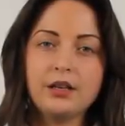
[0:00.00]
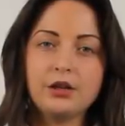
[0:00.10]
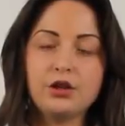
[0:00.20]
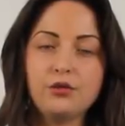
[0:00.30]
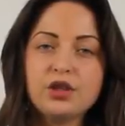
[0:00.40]

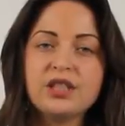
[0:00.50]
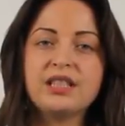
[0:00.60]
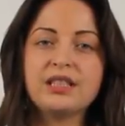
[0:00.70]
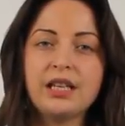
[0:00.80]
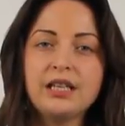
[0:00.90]
С чего же
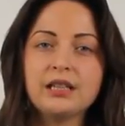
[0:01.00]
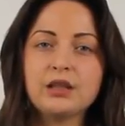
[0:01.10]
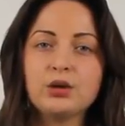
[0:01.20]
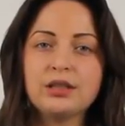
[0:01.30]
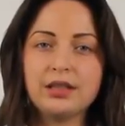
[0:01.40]
состоит
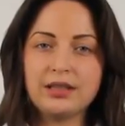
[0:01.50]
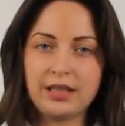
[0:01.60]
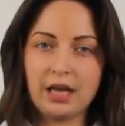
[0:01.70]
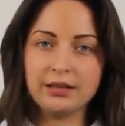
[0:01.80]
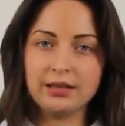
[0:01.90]
насосная
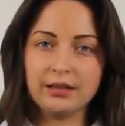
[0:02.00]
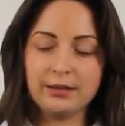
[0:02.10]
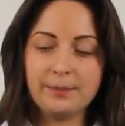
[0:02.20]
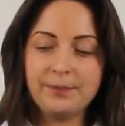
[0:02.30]
станция?